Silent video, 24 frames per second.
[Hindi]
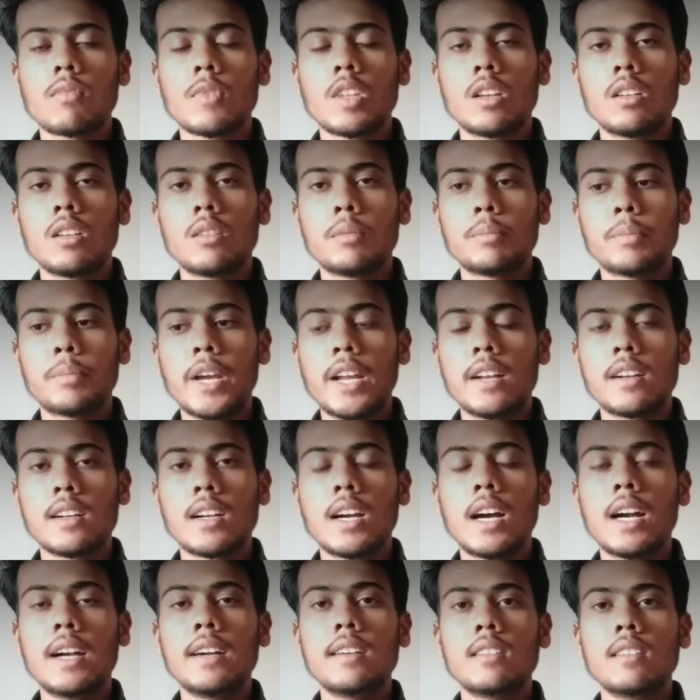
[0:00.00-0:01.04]
पैन
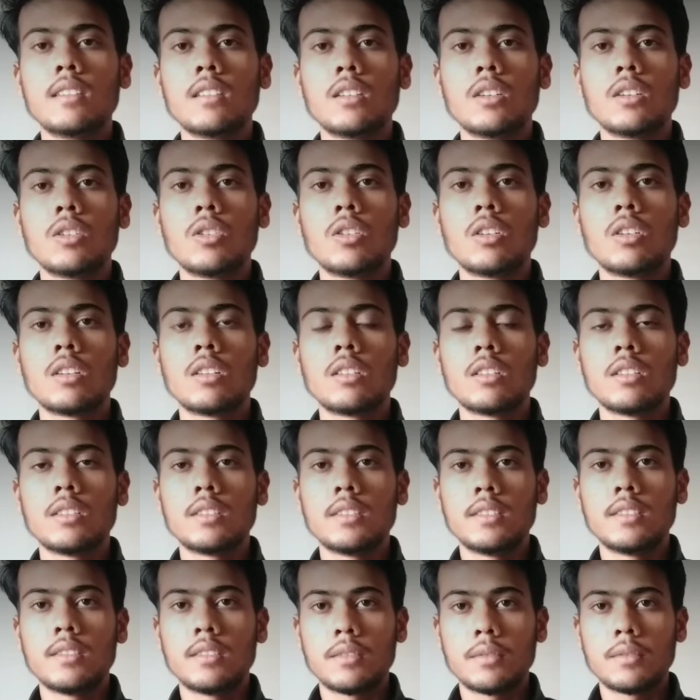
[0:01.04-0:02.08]
कार्ड
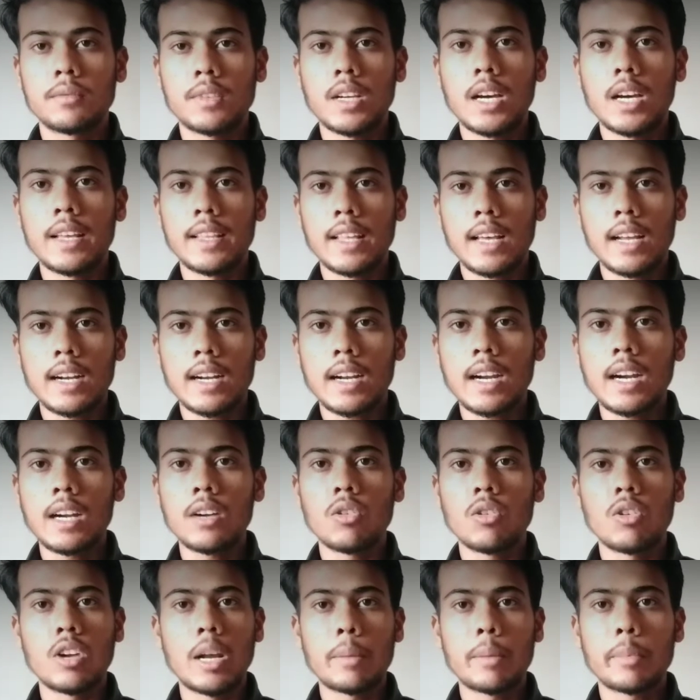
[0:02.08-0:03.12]
और आधार
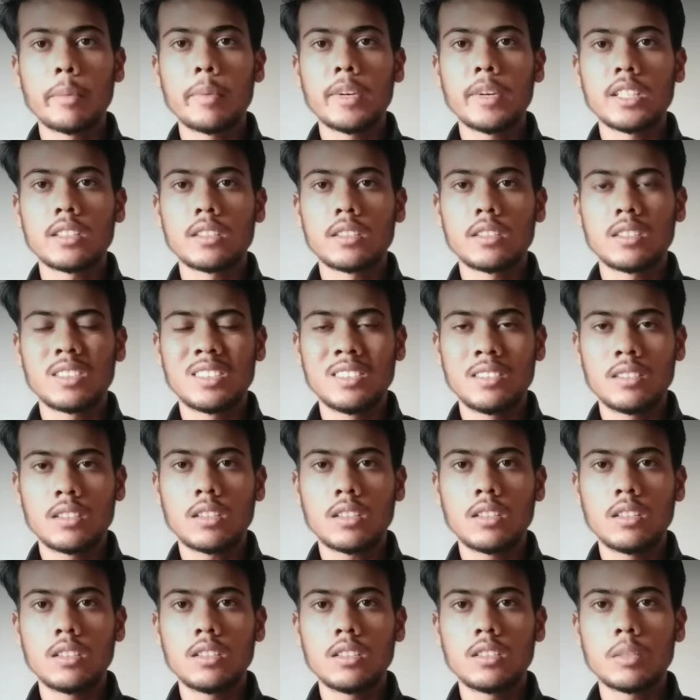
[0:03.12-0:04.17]
कार्ड और आपके पास
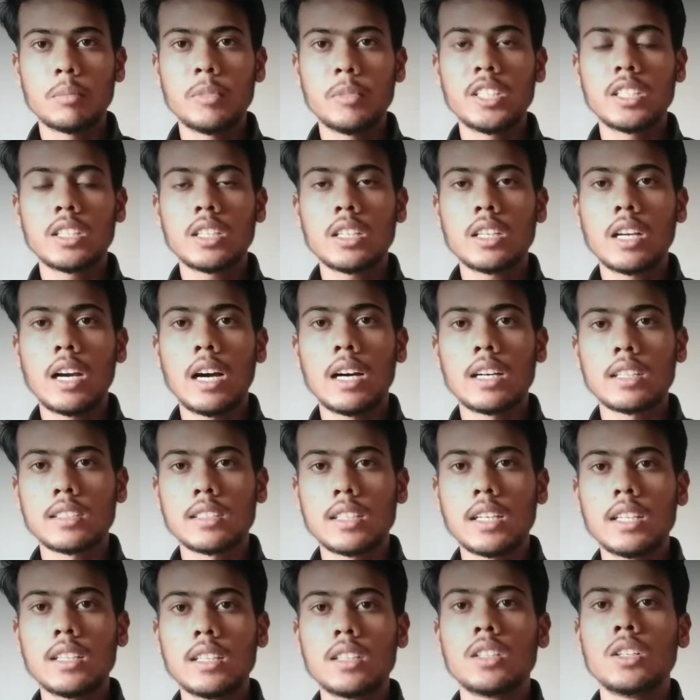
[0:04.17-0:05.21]
ज़मीन के
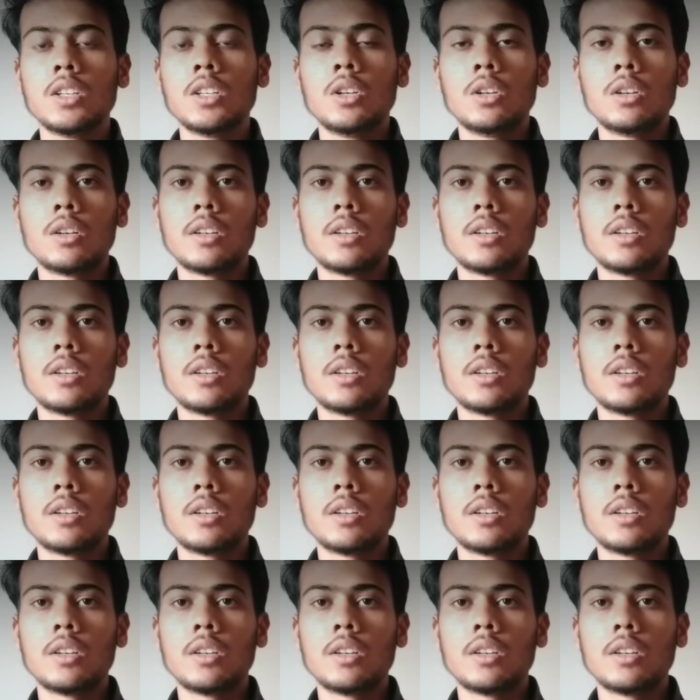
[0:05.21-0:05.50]
कागजात